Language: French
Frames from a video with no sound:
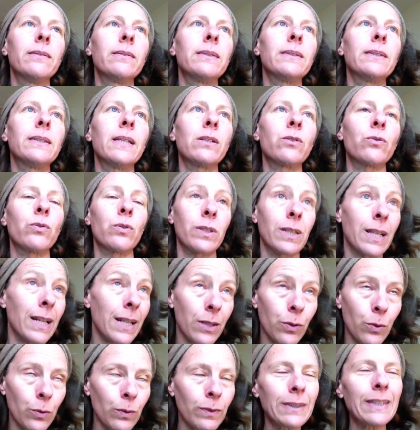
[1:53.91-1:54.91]
cette
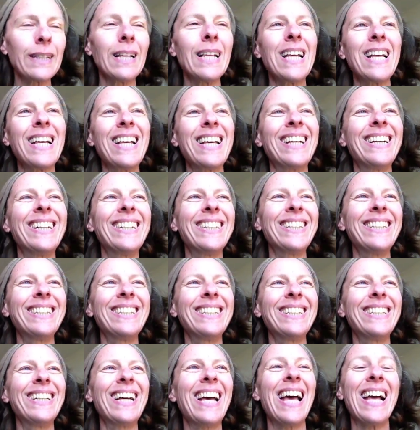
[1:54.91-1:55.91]
constellation,
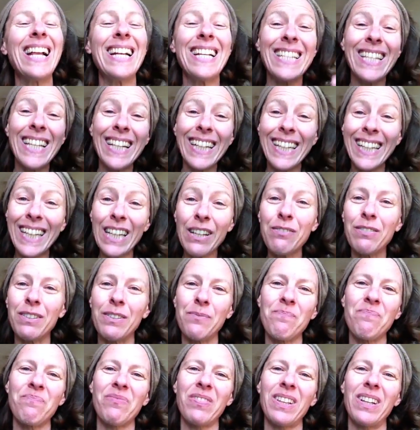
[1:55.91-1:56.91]
elles
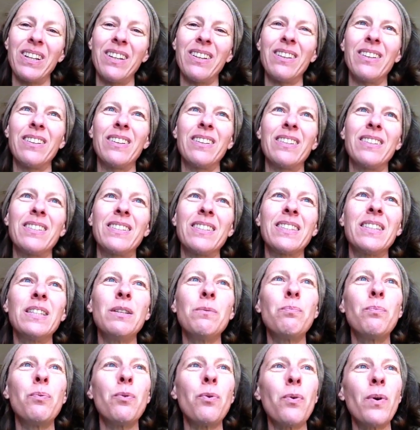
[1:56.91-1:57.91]
décrivent euh, ce
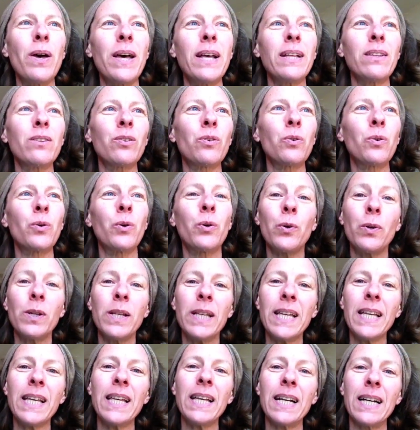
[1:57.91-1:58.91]
qui peut être
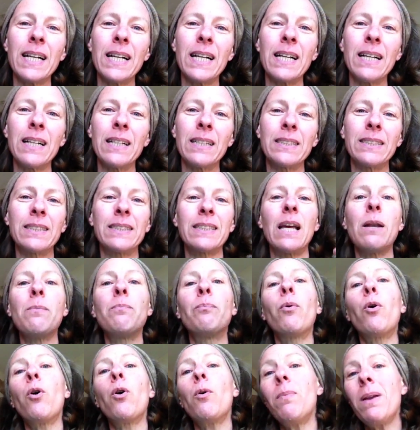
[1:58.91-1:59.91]
relié à quelle
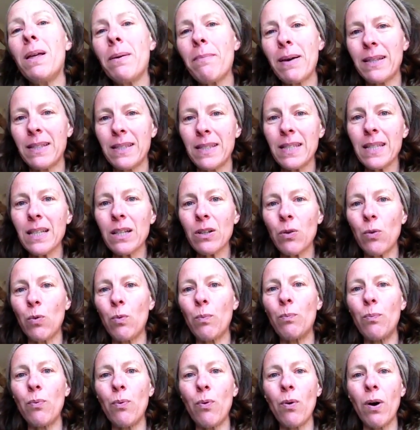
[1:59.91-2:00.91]
problématique
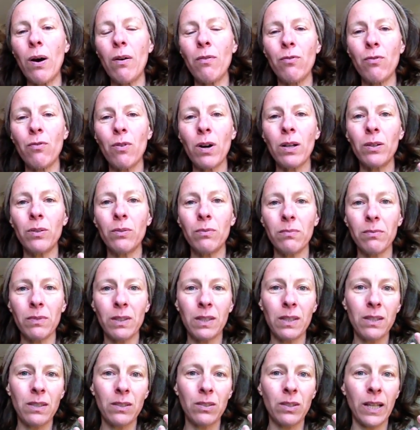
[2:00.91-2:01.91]
on peut avoir
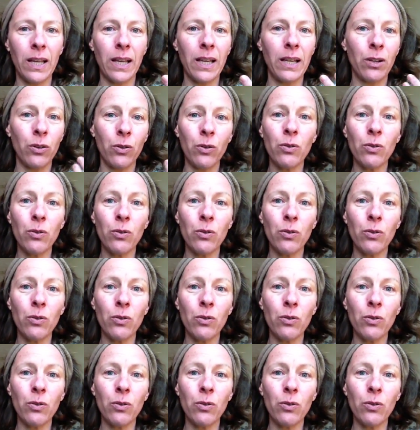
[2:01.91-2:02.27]
qui serait